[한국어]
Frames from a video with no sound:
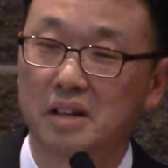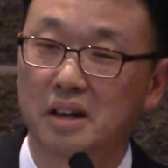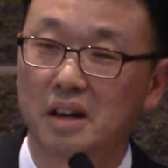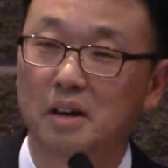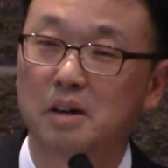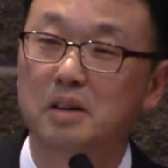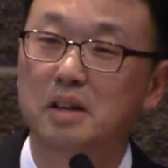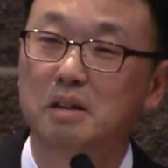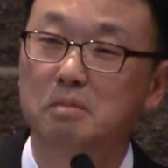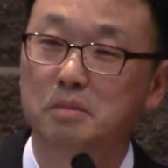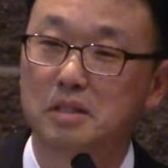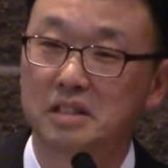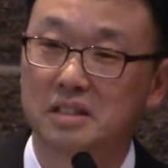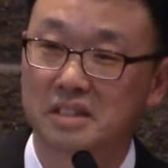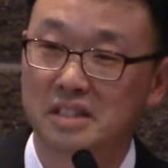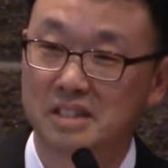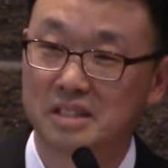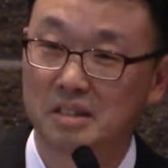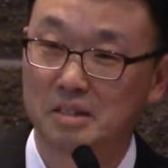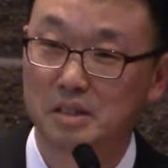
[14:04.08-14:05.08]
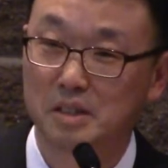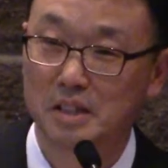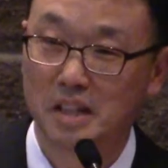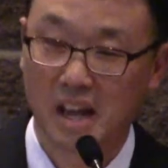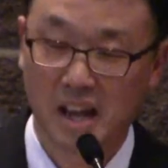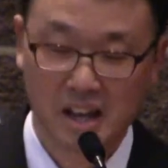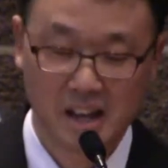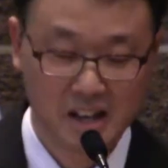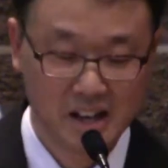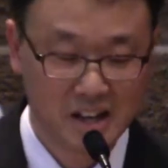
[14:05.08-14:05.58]
헌금을
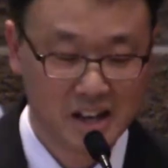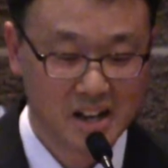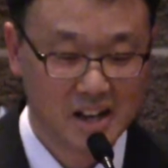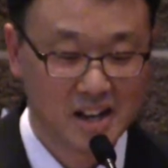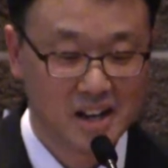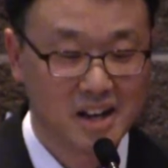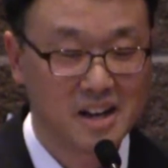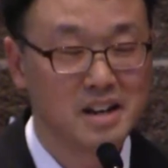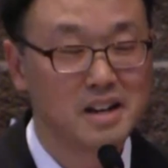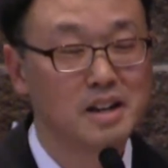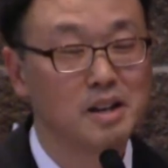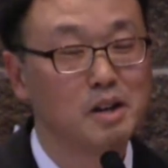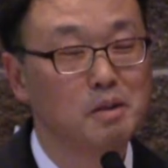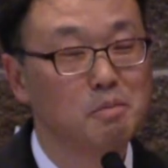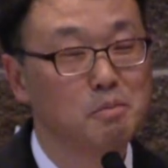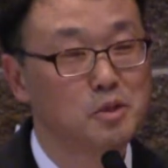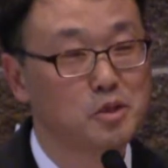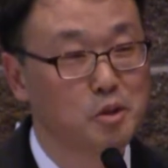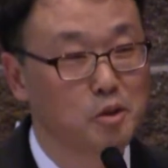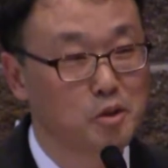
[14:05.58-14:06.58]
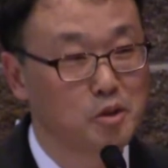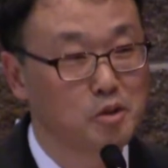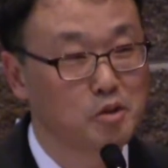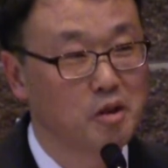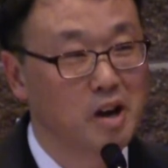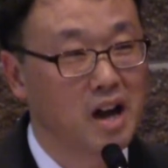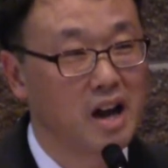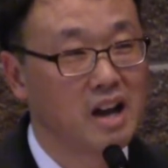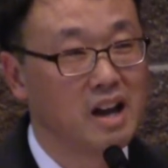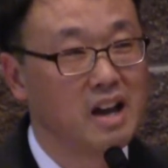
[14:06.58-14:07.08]
드리셨는데 헌금
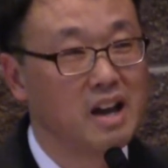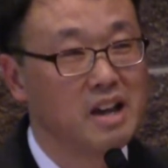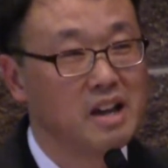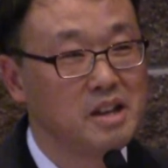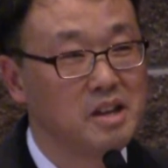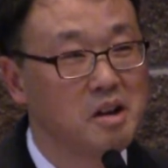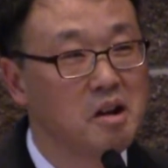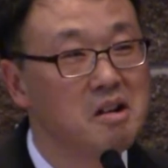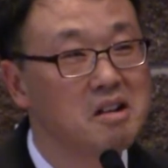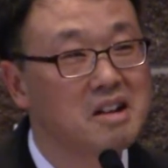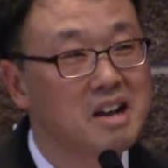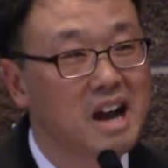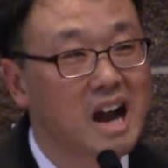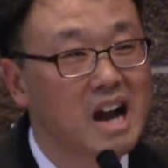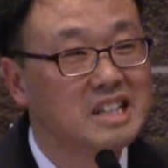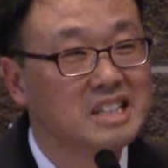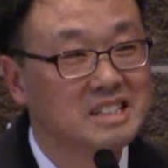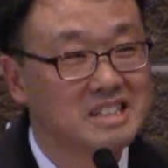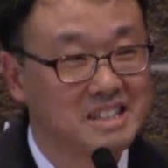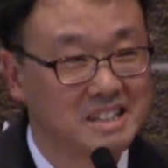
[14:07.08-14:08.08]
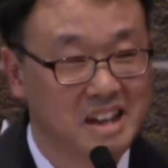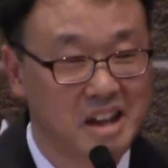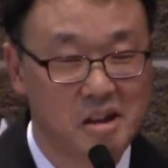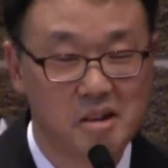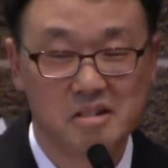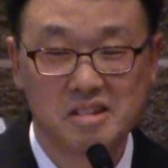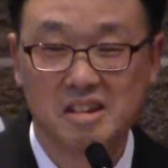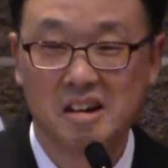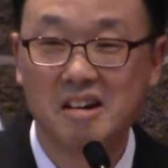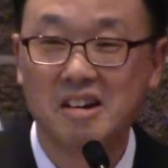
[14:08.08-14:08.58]
종류가 10가지
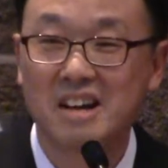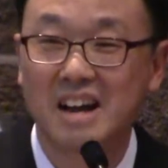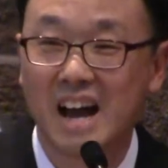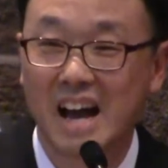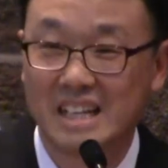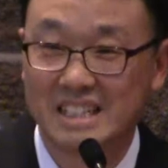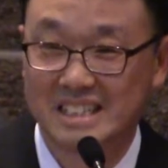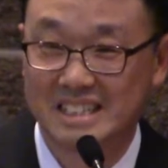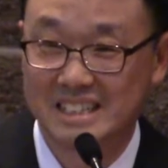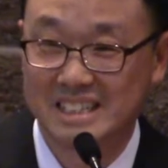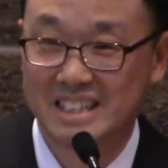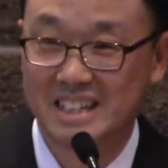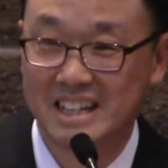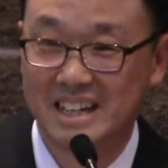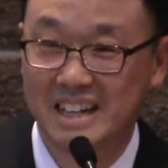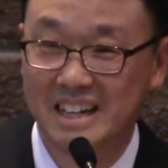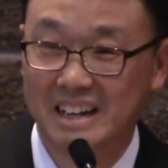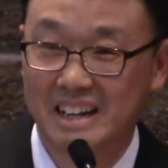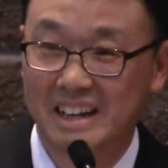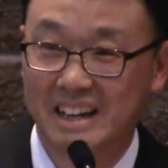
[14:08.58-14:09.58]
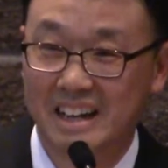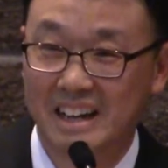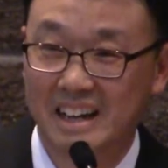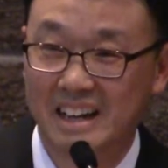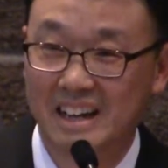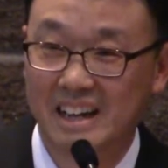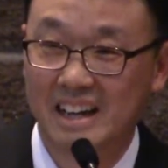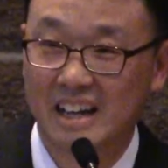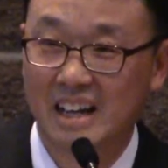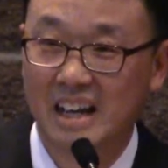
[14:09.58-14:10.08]
들어요. 10가지.
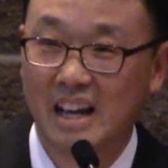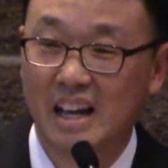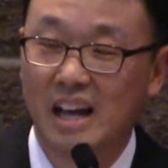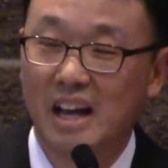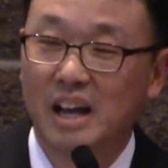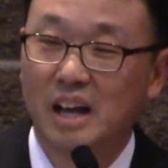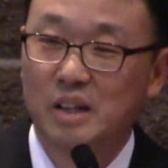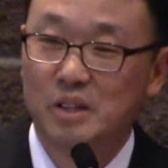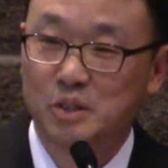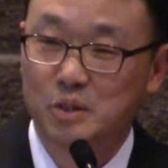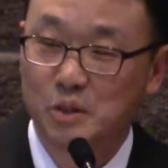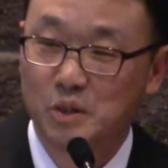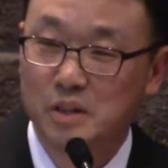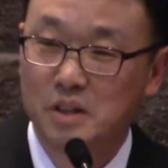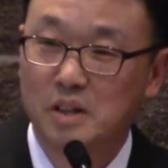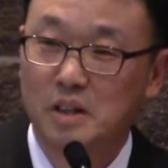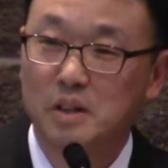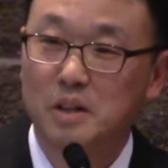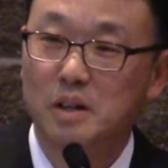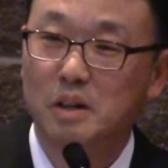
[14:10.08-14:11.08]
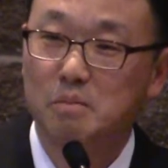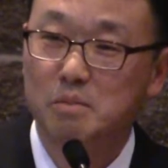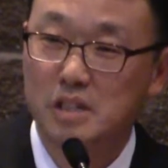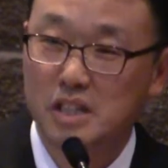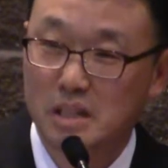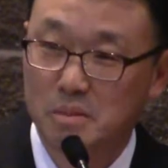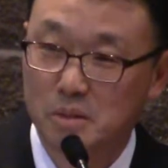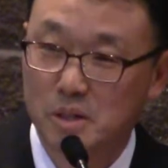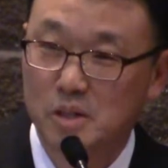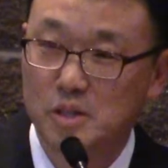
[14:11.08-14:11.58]
주일 헌금,
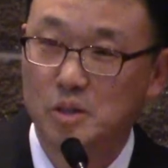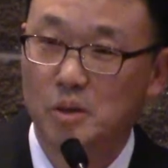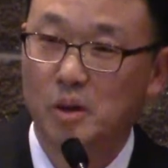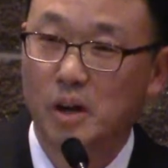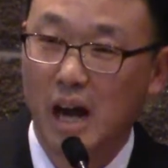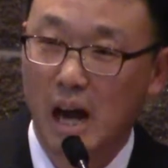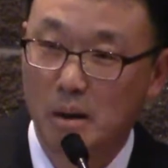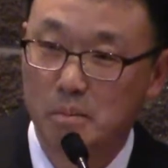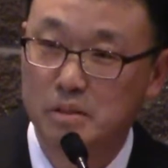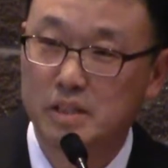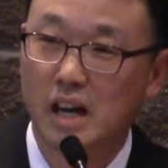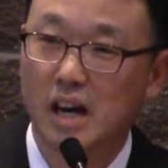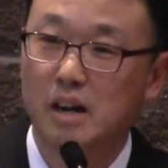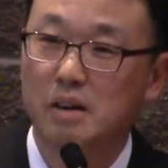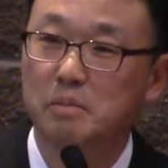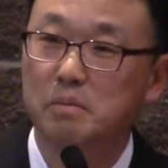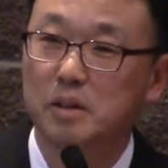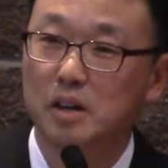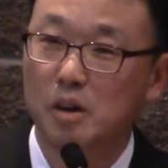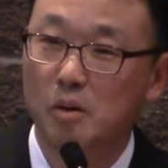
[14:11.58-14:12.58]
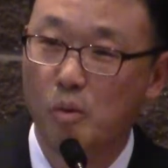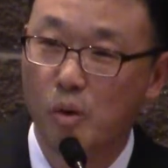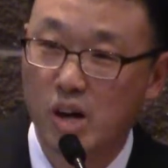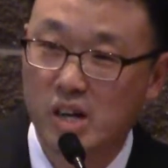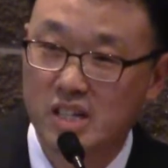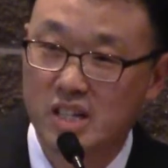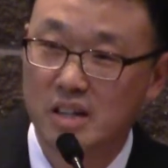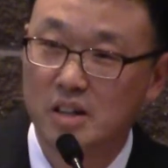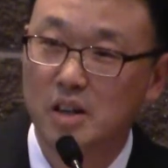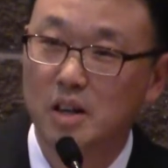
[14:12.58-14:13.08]
11조, 감사 헌금,
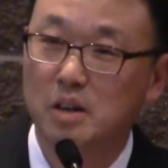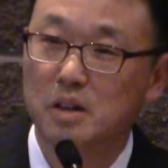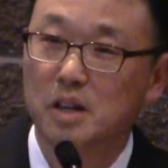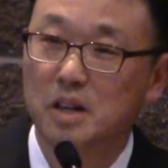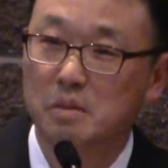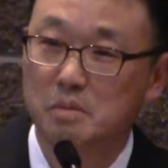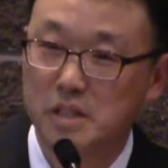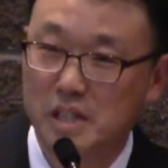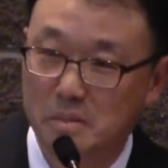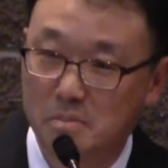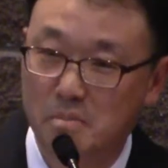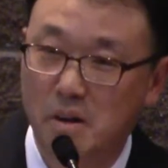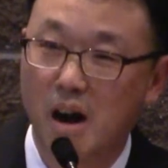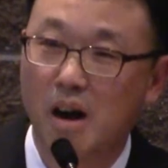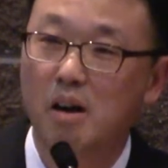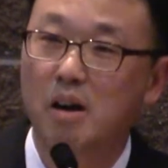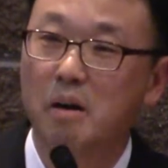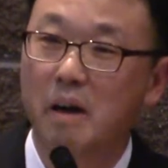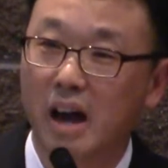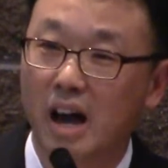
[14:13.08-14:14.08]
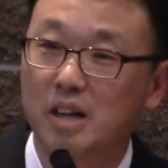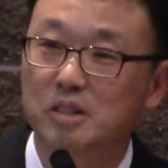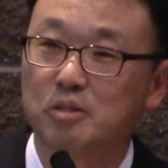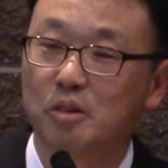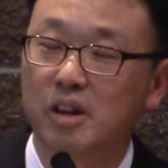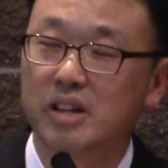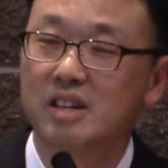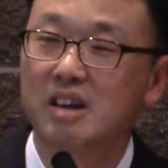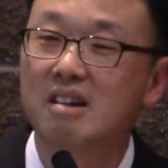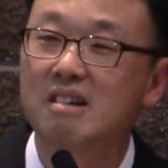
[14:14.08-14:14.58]
월정 헌금, 신방 헌금 해
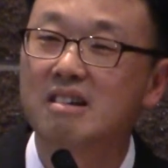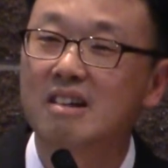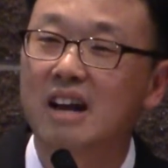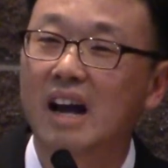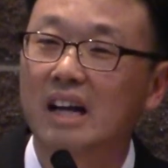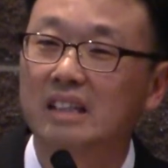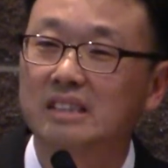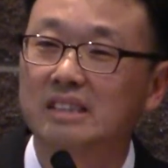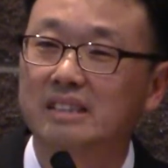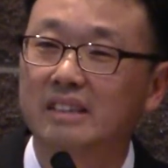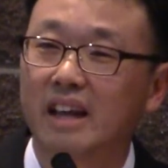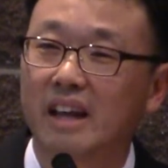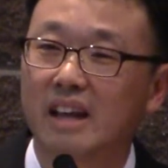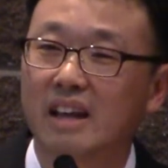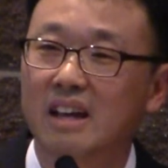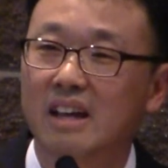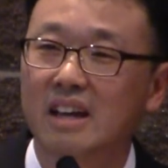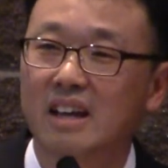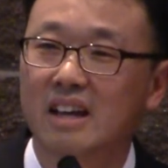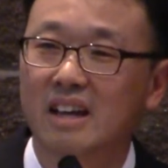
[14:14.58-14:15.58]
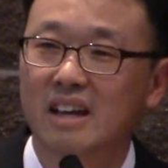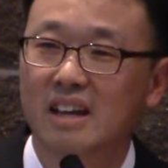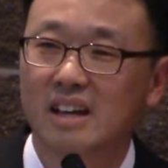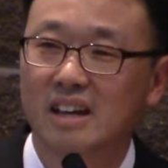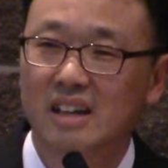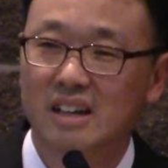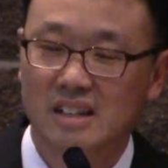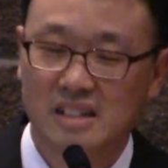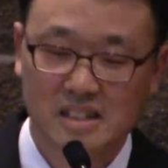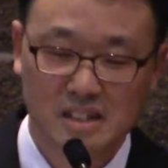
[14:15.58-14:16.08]
가지고 10가지인데
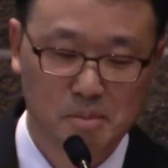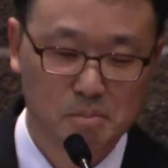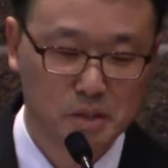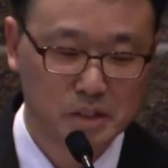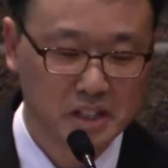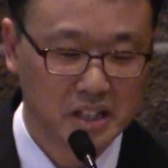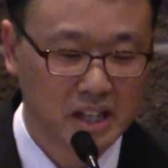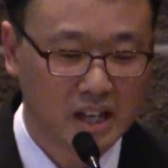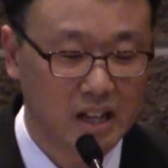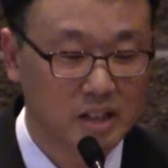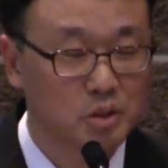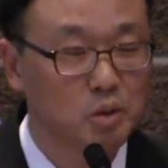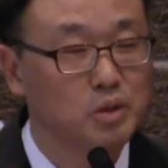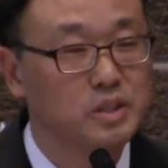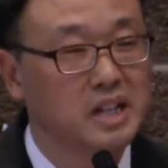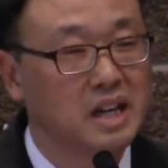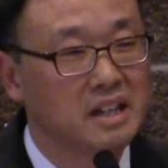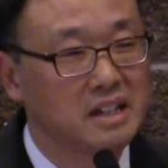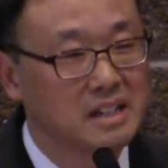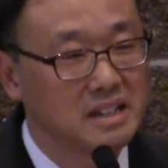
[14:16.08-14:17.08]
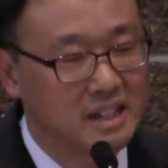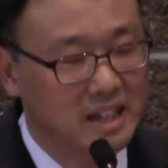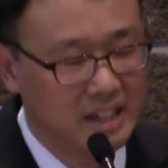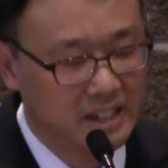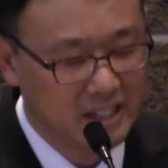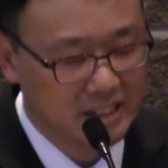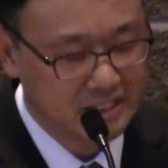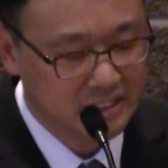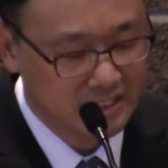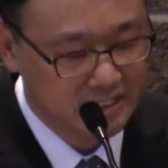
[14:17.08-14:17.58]
그 어머니가 도장을
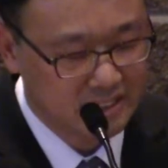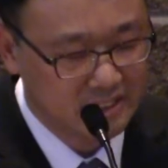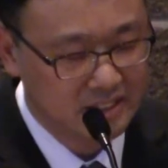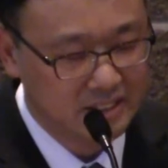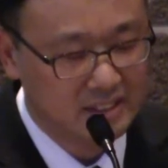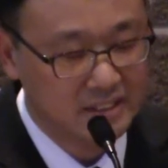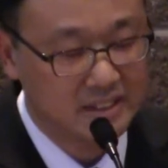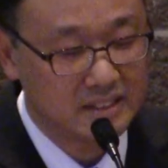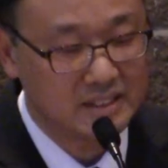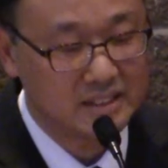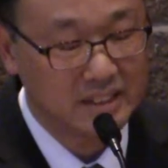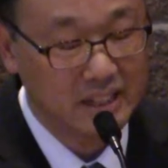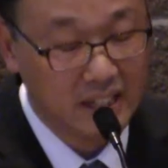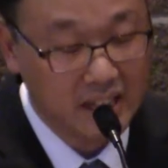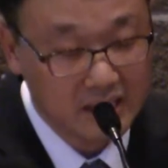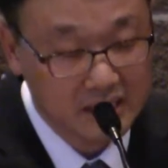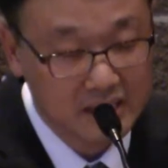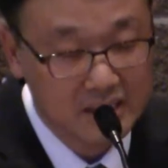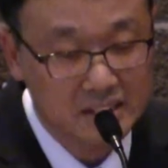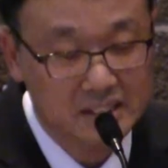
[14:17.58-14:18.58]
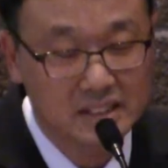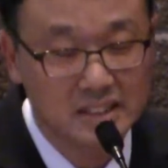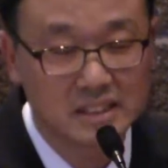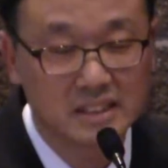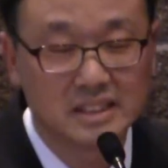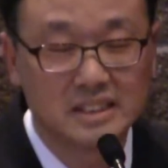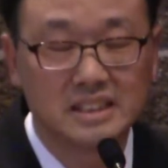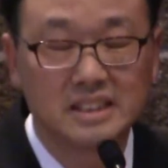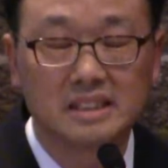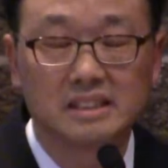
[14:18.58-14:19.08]
하나씩
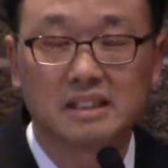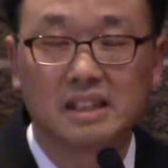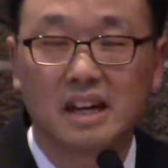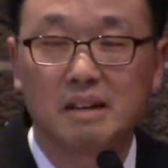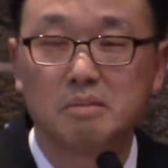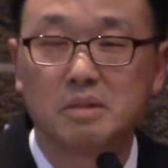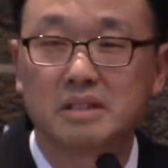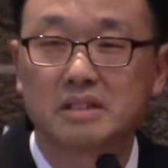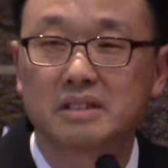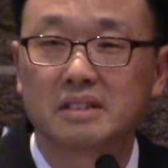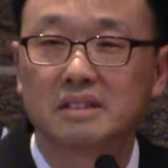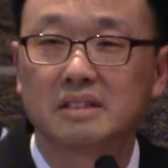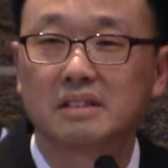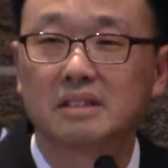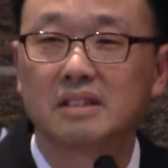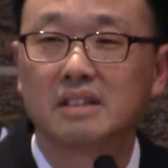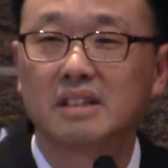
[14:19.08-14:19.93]
하나씩 찍어 가면서